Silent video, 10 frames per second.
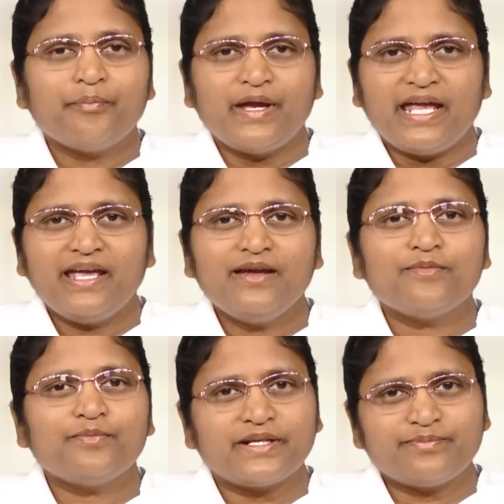మే
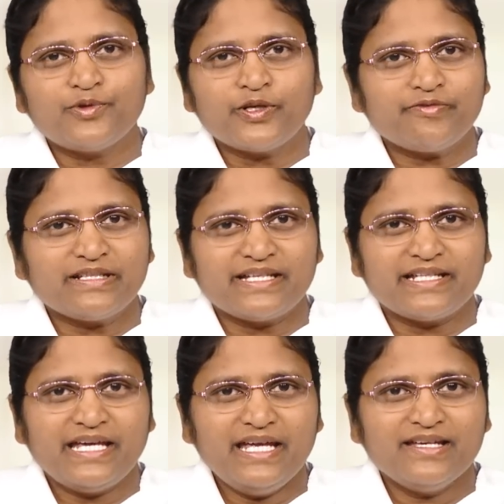పదమూడవ
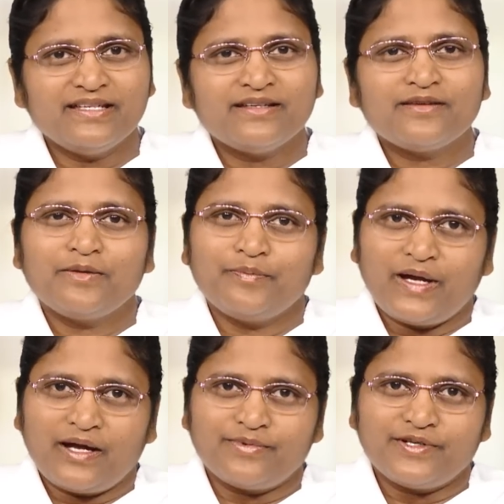తేదీ
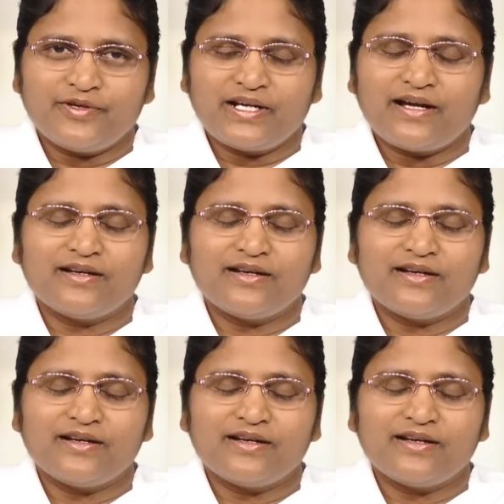బాబు యొక్క